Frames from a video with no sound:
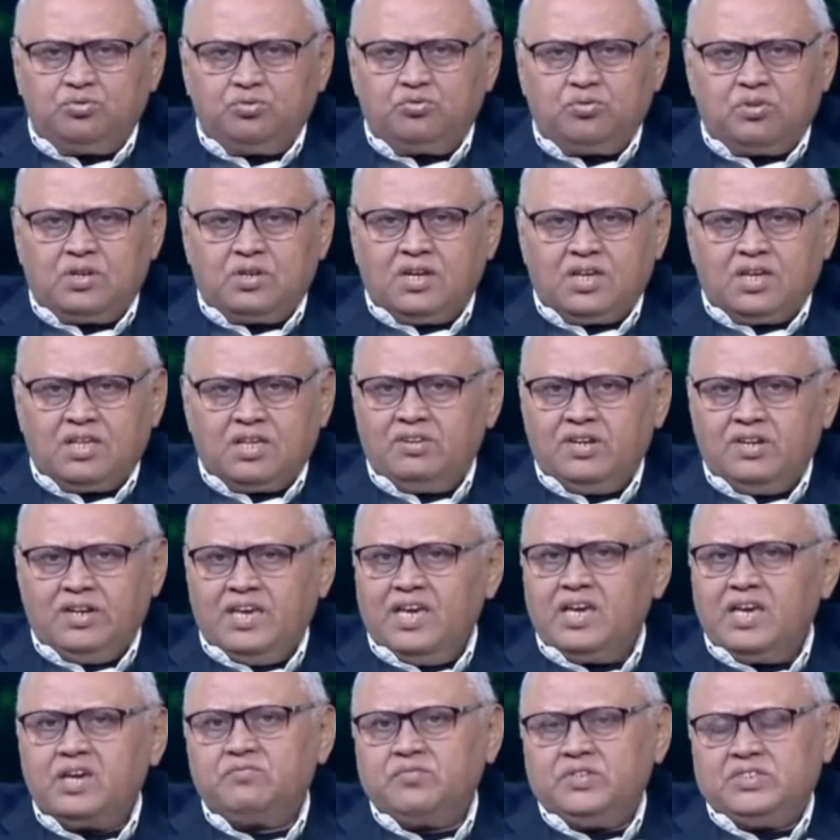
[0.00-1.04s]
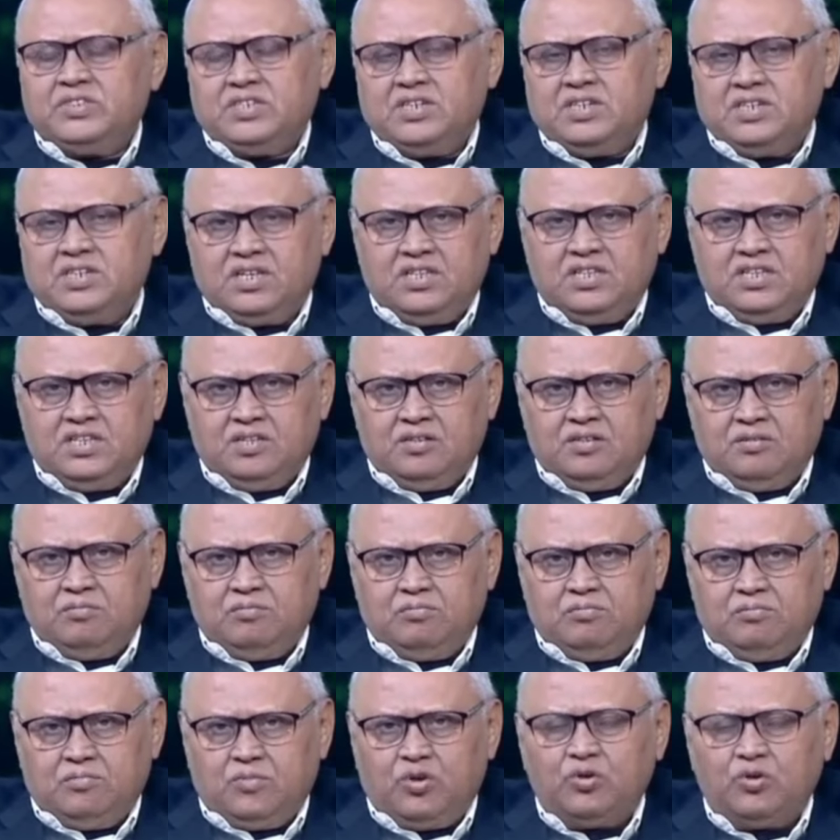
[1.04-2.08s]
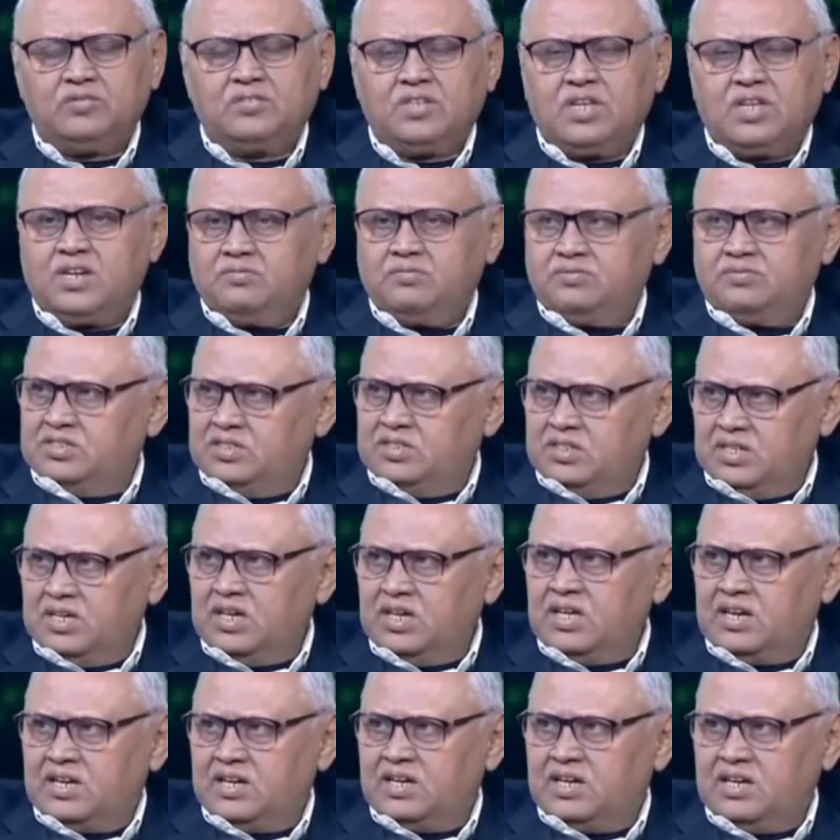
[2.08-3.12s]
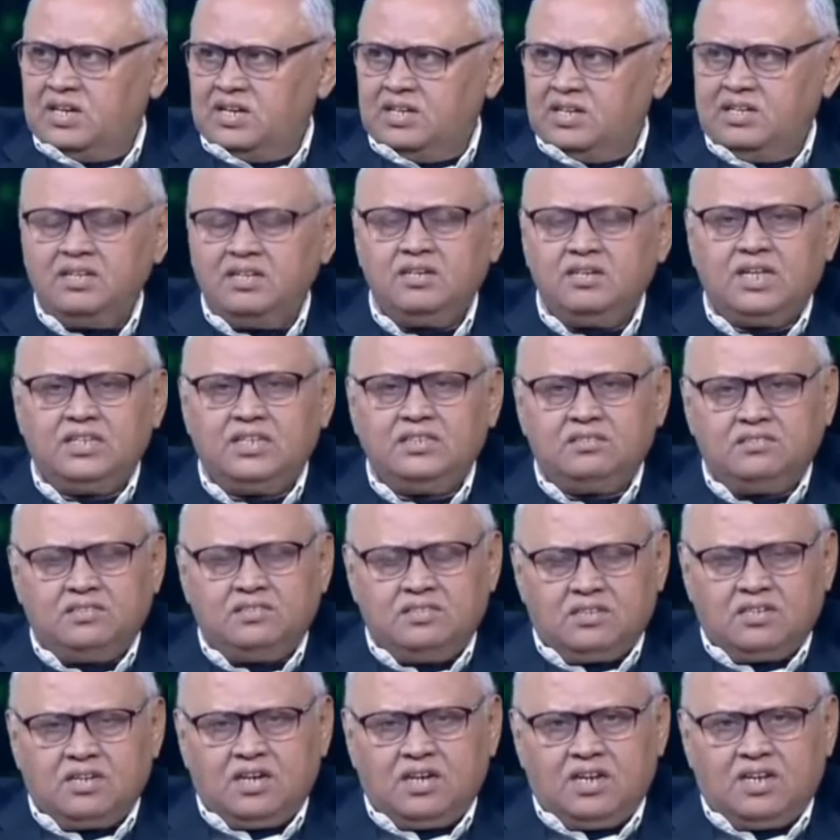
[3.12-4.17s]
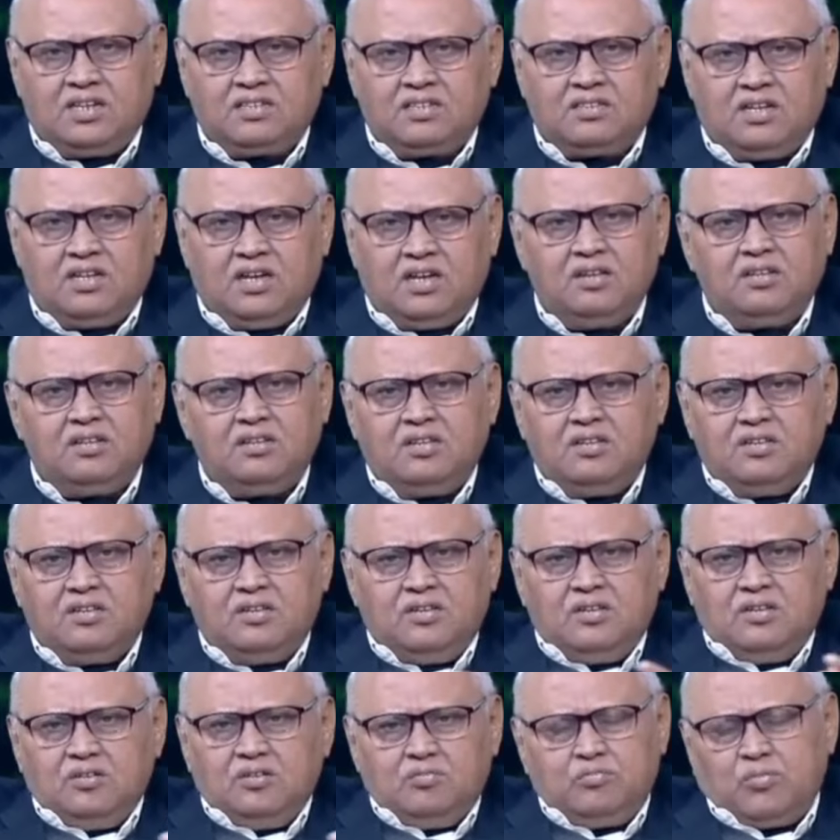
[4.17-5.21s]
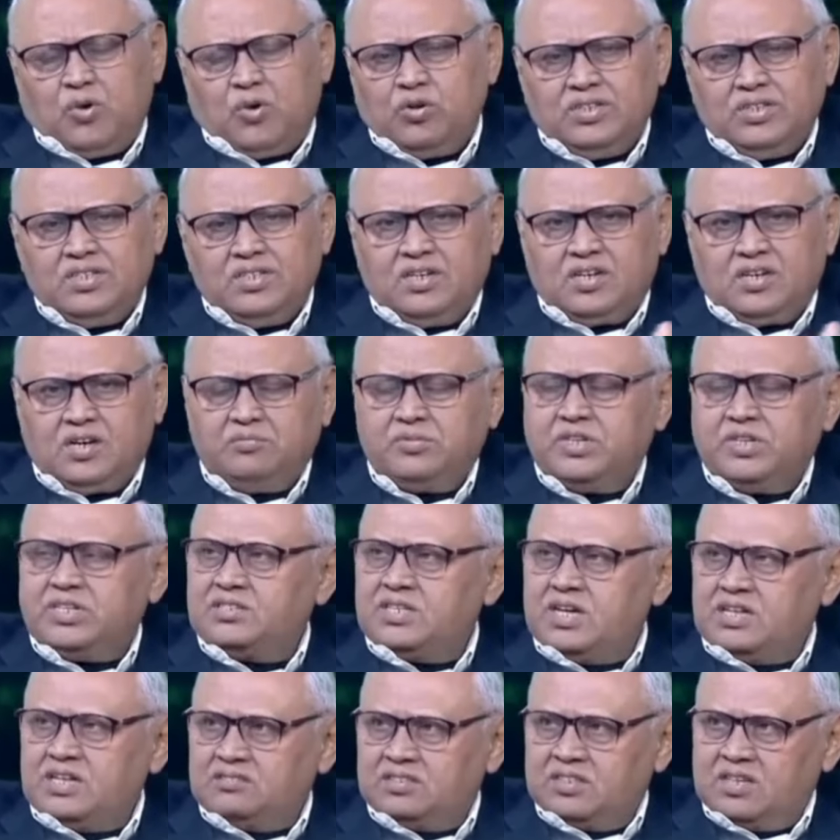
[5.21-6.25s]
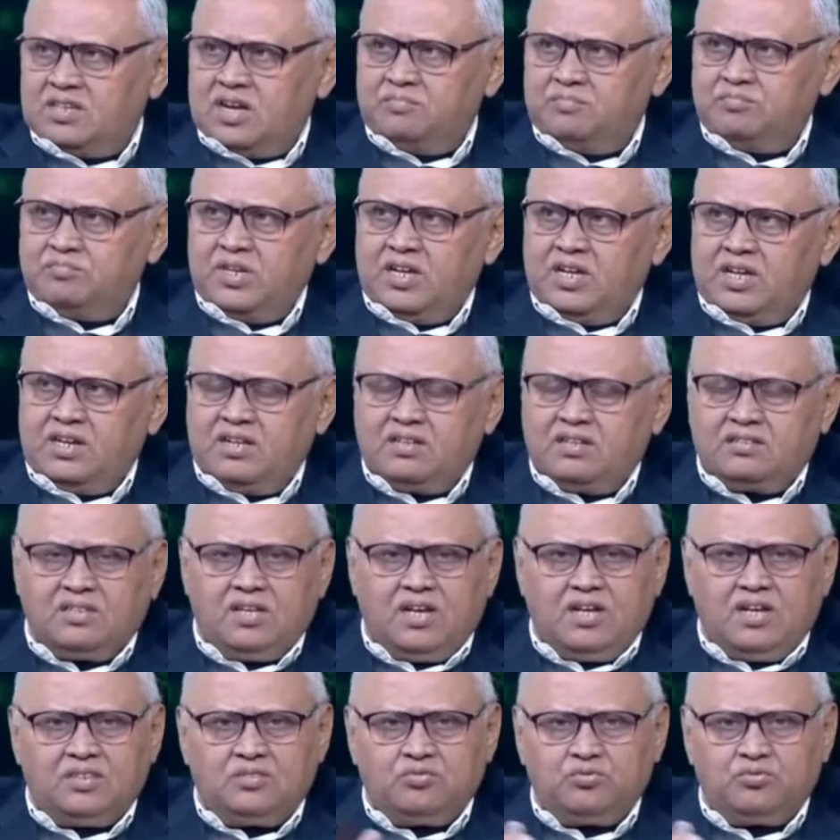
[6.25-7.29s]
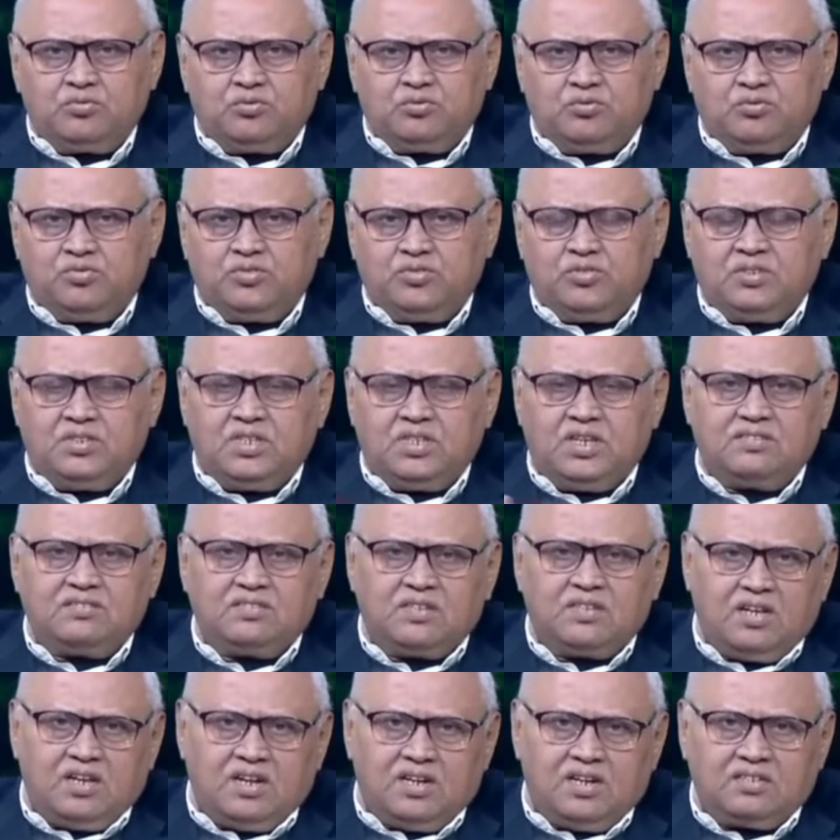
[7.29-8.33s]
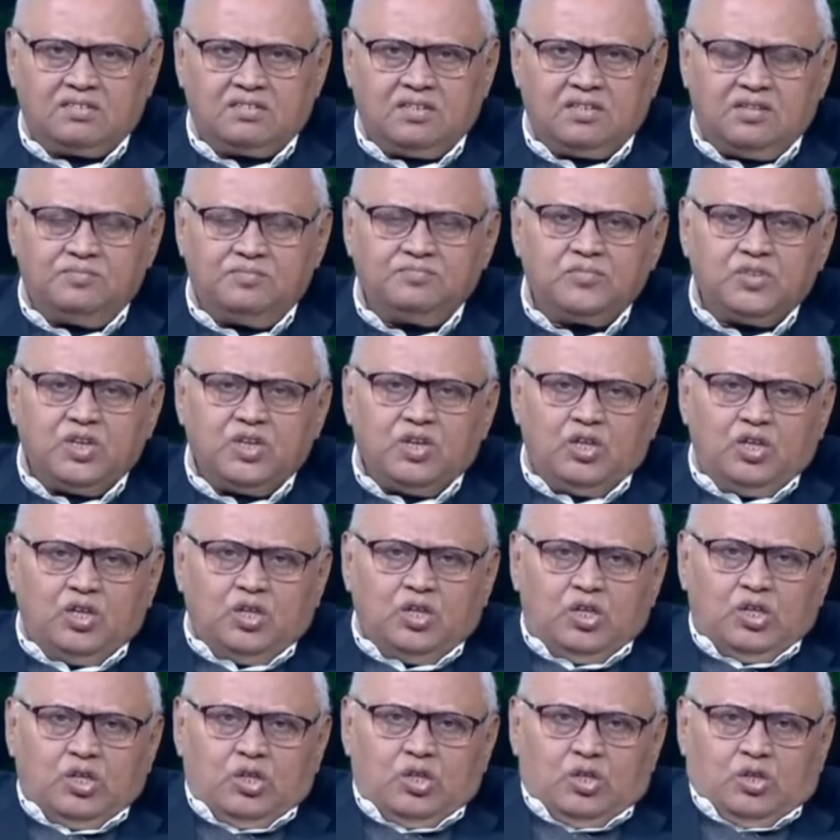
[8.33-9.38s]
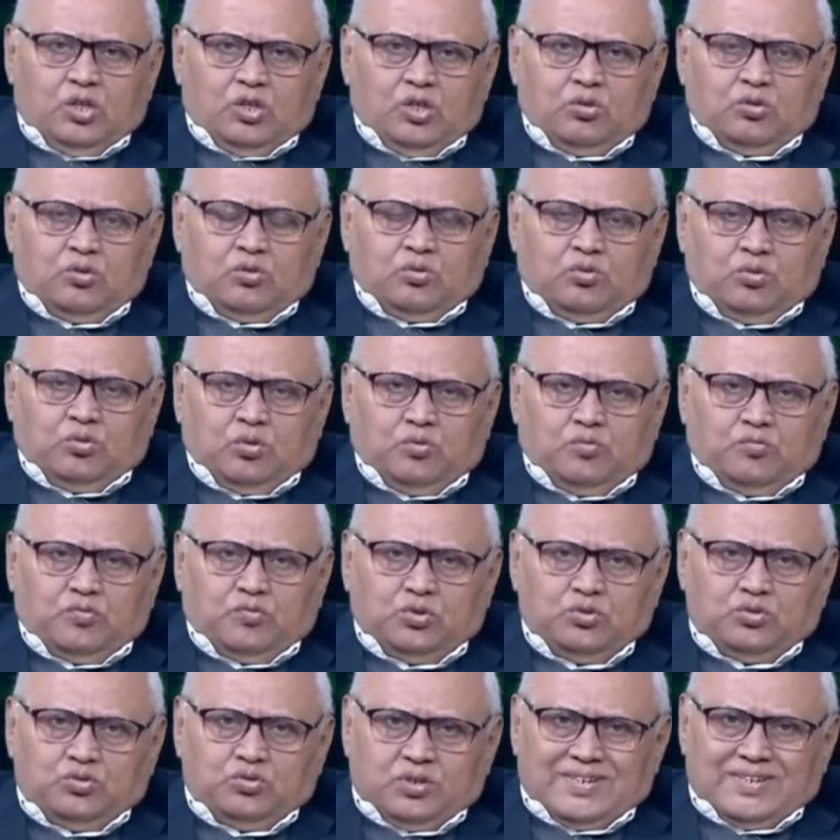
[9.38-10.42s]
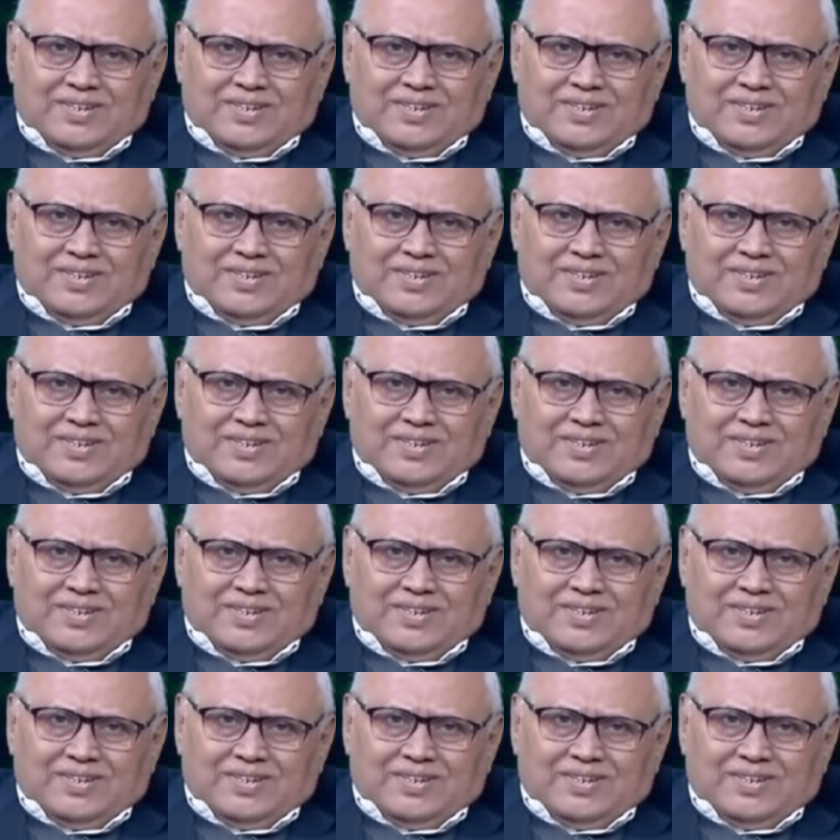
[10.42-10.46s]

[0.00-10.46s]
हिंदुत्व का केवल एक विजन नहीं है बहुत सारे विजन है अलग अलग है गांधी जी का अलग था बहुत है कबीरदास का अपना अलग था तुलसीदास का अलग था तो वो